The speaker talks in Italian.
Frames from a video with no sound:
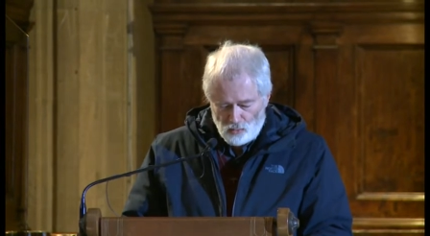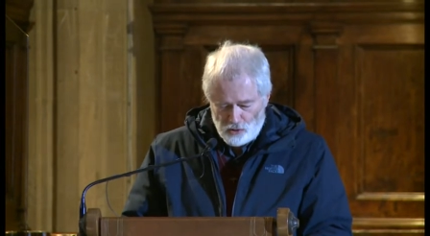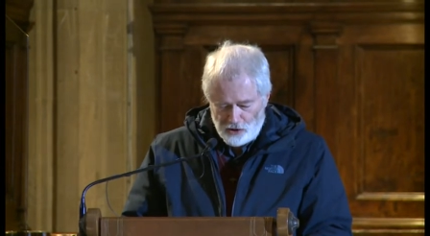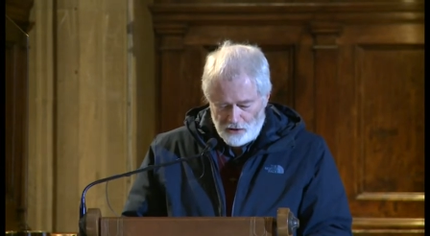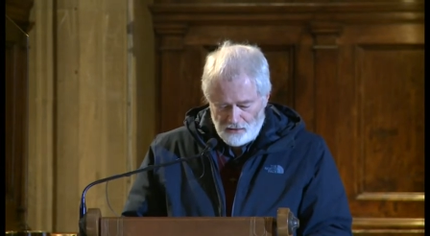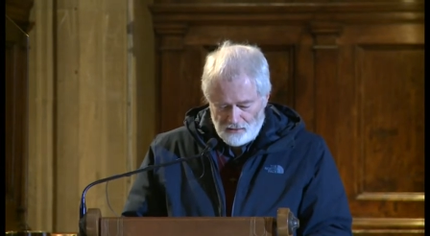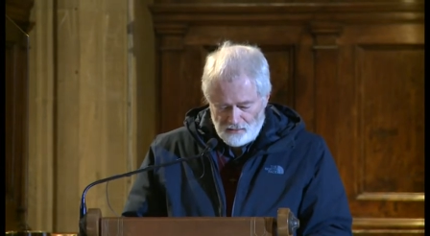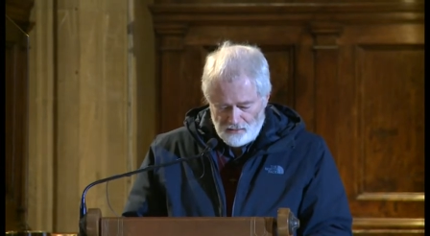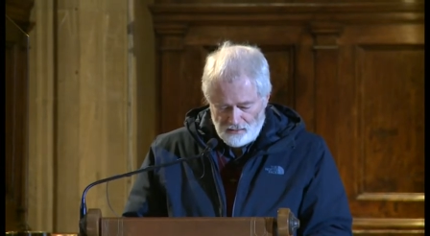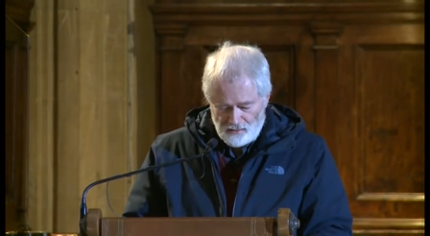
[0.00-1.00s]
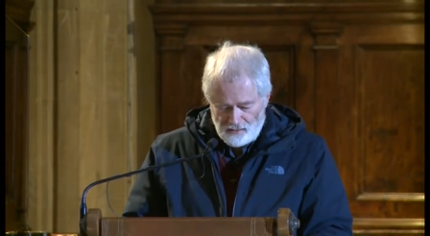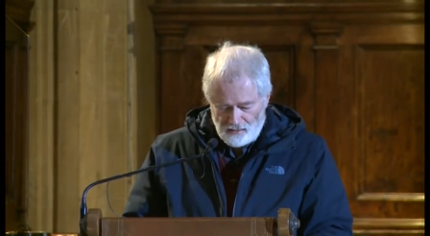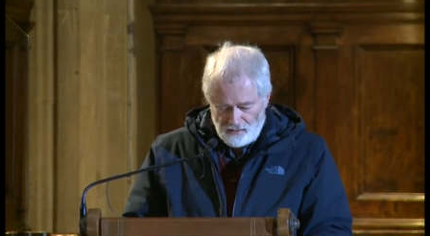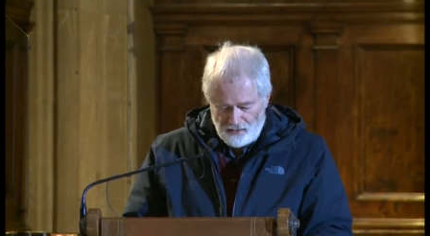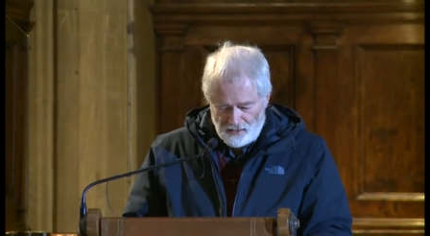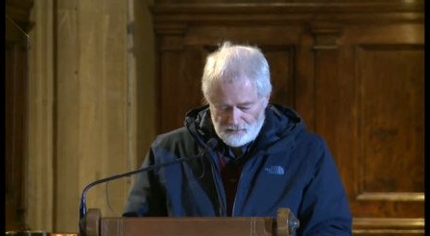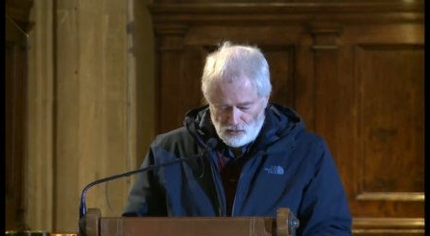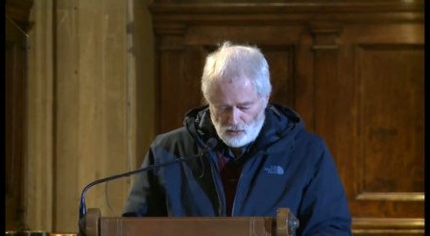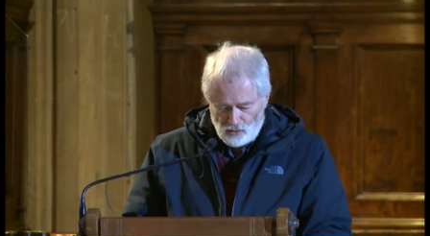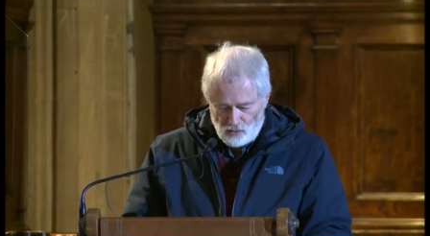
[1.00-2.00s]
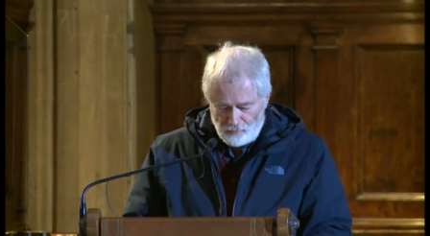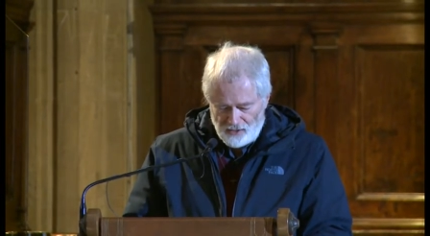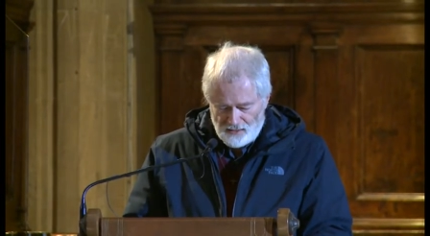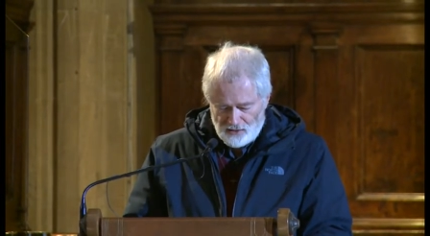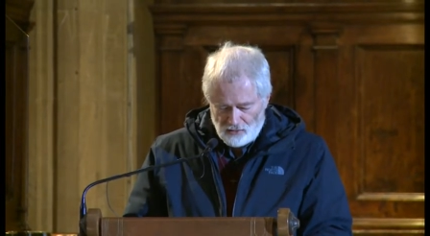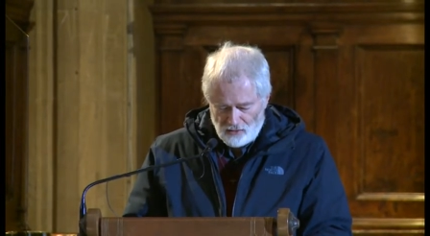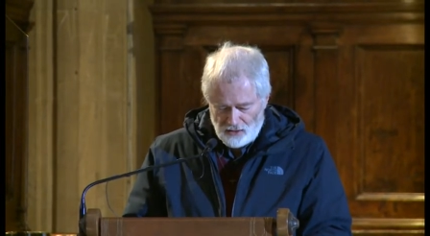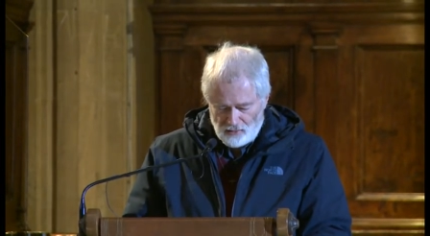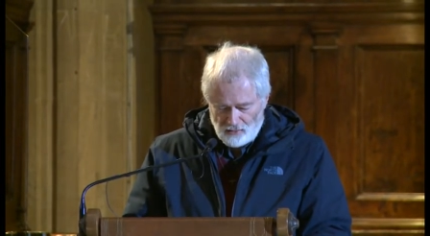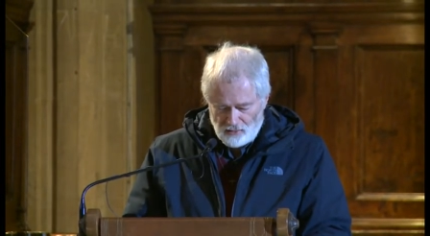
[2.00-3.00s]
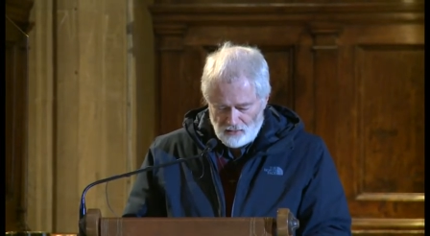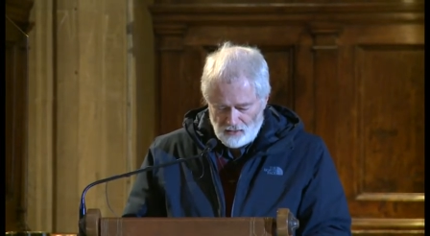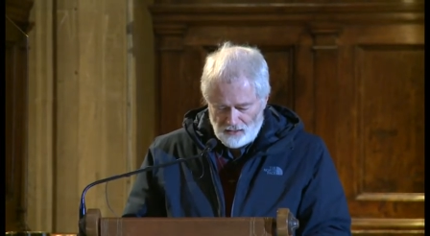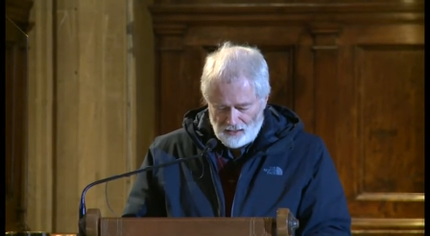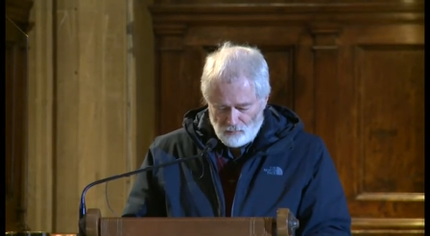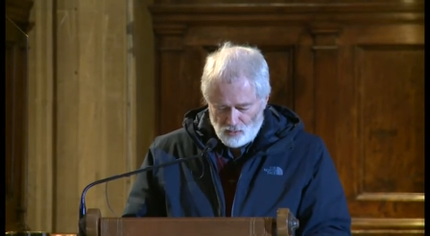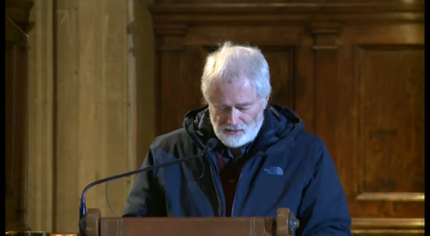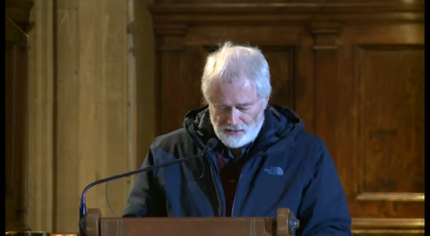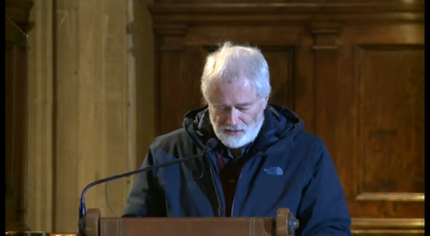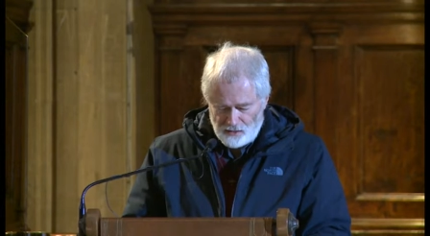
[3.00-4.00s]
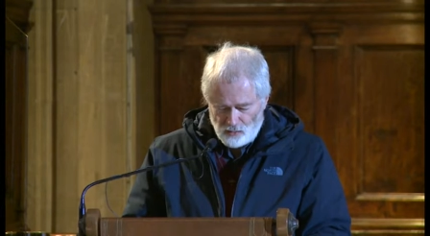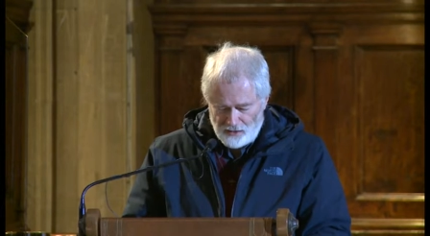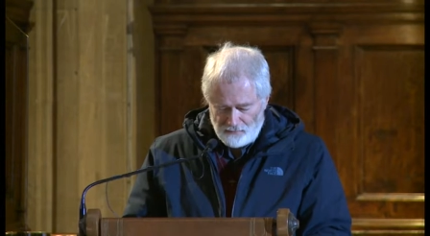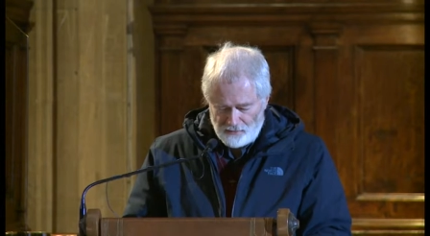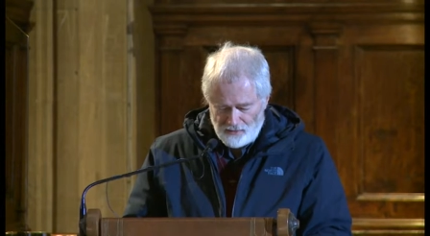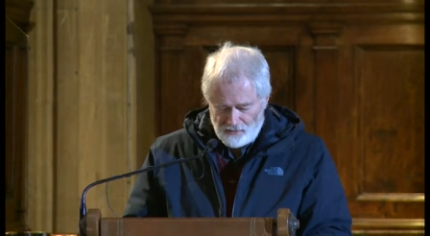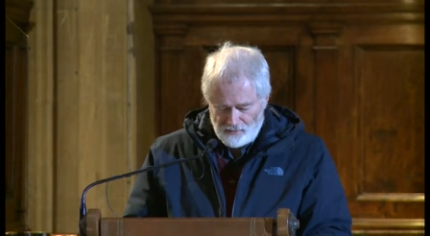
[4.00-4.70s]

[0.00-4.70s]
uscì e andò come al solito al Monte degli Ulivi.